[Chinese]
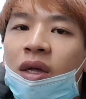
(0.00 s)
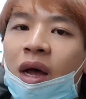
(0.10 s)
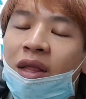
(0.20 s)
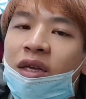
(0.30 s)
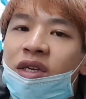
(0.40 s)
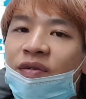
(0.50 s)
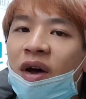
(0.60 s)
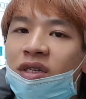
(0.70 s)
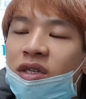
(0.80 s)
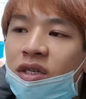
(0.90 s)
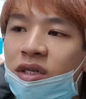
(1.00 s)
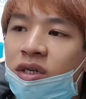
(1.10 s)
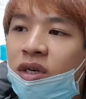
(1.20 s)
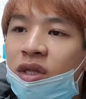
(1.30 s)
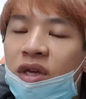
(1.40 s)
它填写方式，
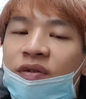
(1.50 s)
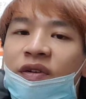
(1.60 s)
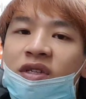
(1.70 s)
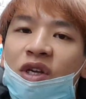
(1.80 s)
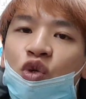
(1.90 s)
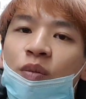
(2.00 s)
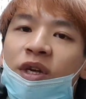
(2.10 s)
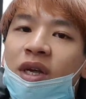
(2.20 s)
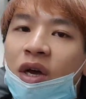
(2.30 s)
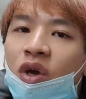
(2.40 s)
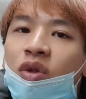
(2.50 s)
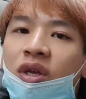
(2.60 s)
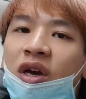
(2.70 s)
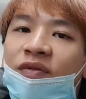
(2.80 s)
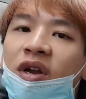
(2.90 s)
第一份在桌面上有，
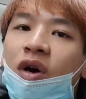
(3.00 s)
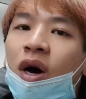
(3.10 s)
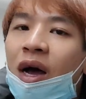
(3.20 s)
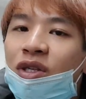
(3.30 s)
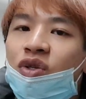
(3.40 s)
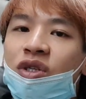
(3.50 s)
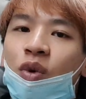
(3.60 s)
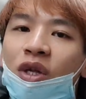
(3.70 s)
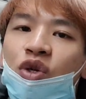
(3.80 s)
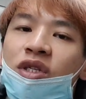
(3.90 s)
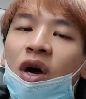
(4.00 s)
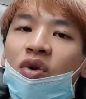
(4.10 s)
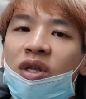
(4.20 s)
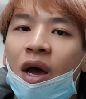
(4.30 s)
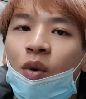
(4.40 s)
第二份的话，它就是完全照你
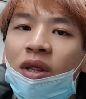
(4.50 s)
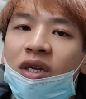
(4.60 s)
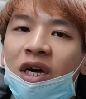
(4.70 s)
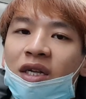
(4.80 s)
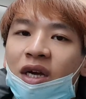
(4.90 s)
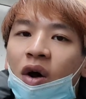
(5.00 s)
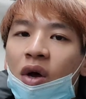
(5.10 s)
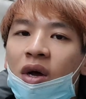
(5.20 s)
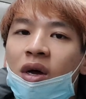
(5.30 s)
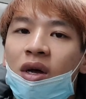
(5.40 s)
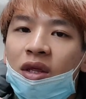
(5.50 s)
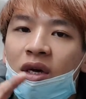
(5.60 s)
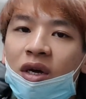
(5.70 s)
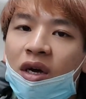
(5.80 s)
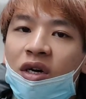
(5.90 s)
台湾的驾照。
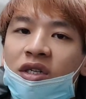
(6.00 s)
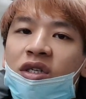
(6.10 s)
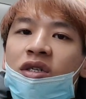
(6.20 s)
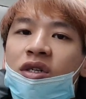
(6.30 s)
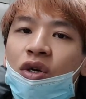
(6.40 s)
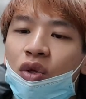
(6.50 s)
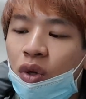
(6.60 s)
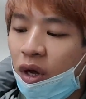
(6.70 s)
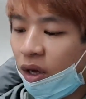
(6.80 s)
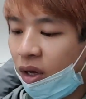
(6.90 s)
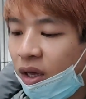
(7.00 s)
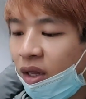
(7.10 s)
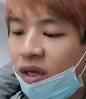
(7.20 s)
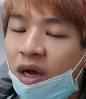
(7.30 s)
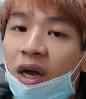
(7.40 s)
的格式，对，
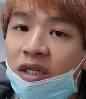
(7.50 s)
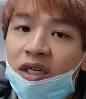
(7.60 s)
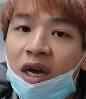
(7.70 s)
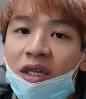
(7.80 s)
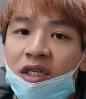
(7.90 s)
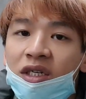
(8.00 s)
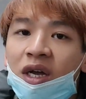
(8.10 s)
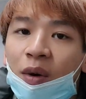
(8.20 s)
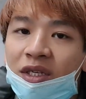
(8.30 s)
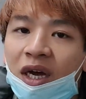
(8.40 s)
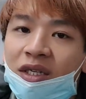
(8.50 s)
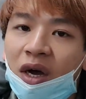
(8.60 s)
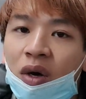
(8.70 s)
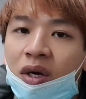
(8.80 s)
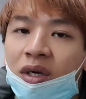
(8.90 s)
你可以自己看自己台湾驾
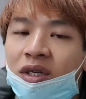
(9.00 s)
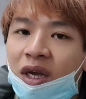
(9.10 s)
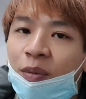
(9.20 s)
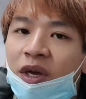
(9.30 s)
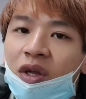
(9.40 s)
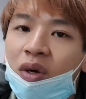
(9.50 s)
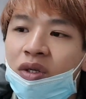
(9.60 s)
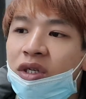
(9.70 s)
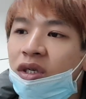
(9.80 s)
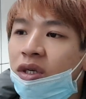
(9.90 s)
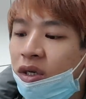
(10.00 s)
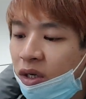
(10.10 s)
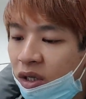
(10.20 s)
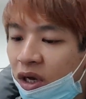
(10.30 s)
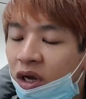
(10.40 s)
照上面的东西
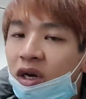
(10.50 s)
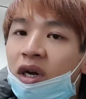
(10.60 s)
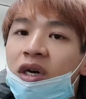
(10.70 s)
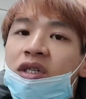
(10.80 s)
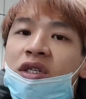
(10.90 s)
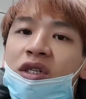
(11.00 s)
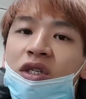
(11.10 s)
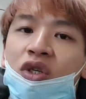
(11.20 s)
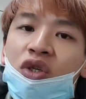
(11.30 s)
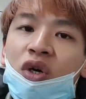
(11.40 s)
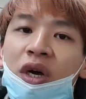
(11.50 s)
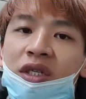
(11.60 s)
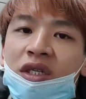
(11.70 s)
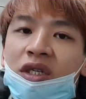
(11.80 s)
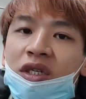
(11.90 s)
的那个格式，就可以
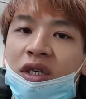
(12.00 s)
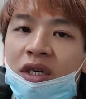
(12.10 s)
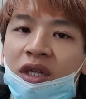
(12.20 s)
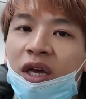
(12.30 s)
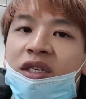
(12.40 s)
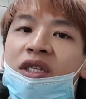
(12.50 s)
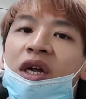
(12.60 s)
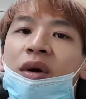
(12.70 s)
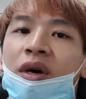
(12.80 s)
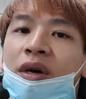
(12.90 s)
自己填写了。